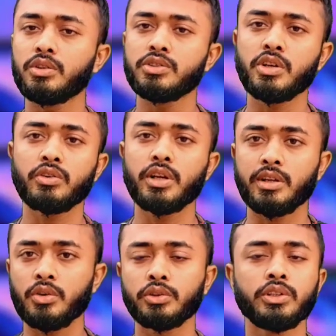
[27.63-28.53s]
কিন্তু যে কোনো
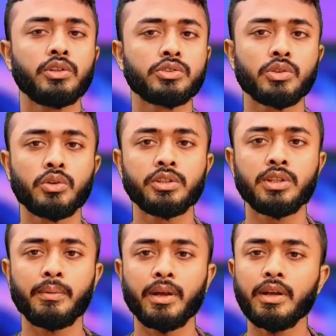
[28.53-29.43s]
একটা ক্ষতিগ্রস্ত করে
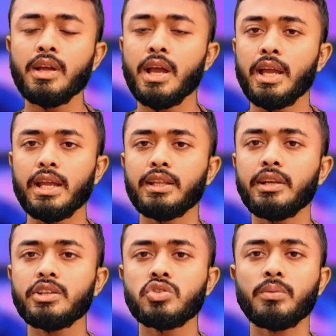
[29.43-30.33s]
দিতে পারে
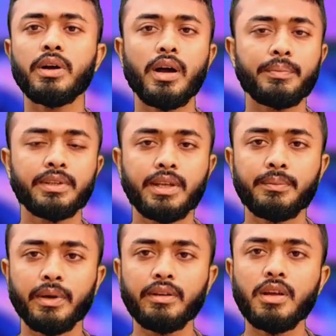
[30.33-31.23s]
ইদানিং সময়ে আপনি
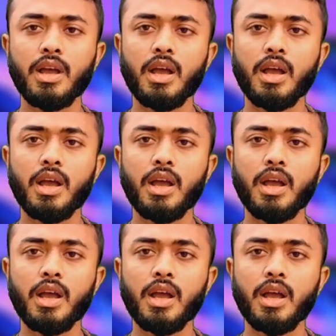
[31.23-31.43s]
দেখবেন